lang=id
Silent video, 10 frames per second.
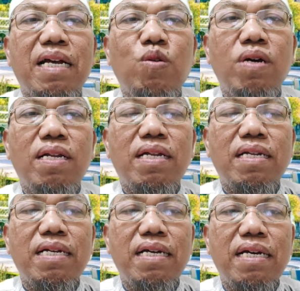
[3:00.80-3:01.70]

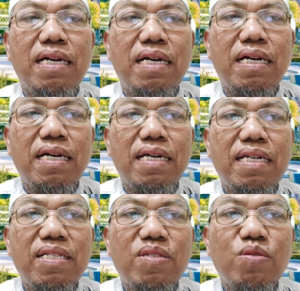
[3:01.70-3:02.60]
keluarga A
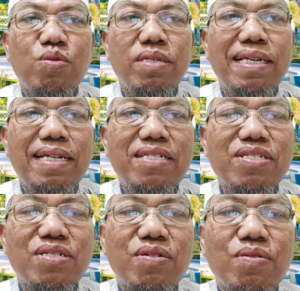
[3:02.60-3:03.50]
itu
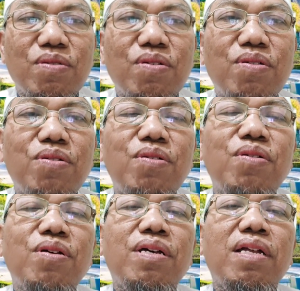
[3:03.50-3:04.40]
insya Allah
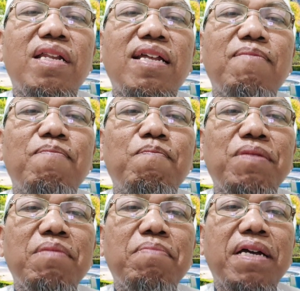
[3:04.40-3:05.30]

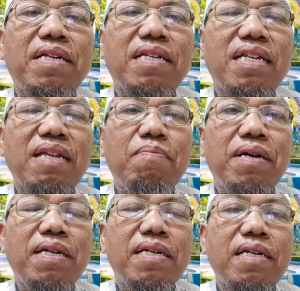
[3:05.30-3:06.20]
lebih baik
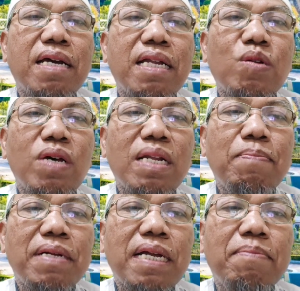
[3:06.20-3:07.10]
dibanding dengan
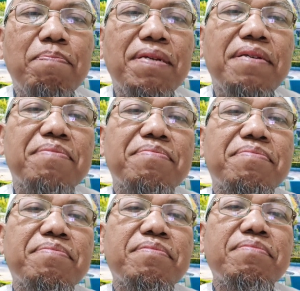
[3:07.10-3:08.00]
keluarga B
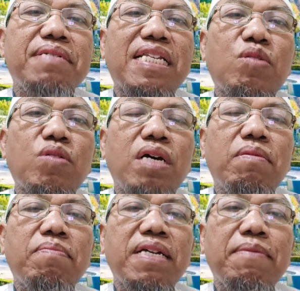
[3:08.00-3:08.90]
dan
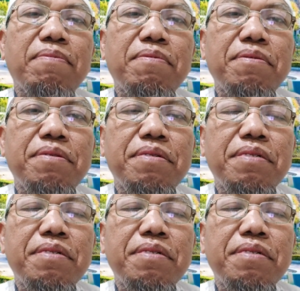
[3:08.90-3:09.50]
semoga Bapak Ibu